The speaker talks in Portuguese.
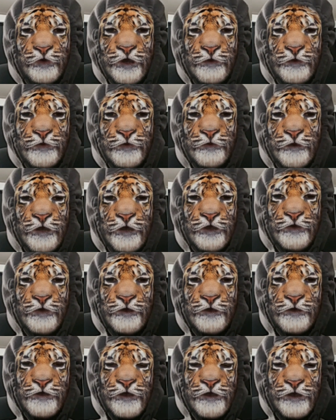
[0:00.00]
mais difícil
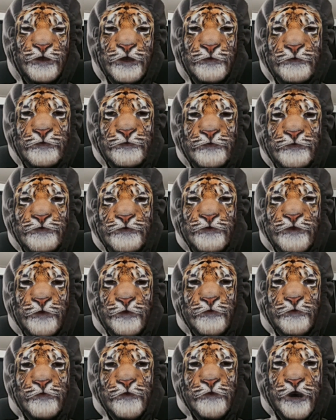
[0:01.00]
ainda.
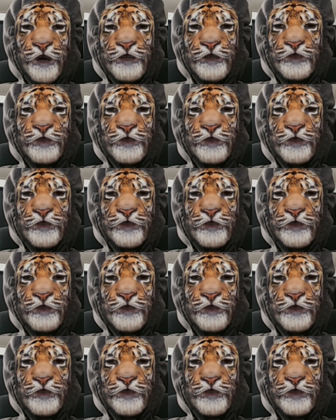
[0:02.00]
Mas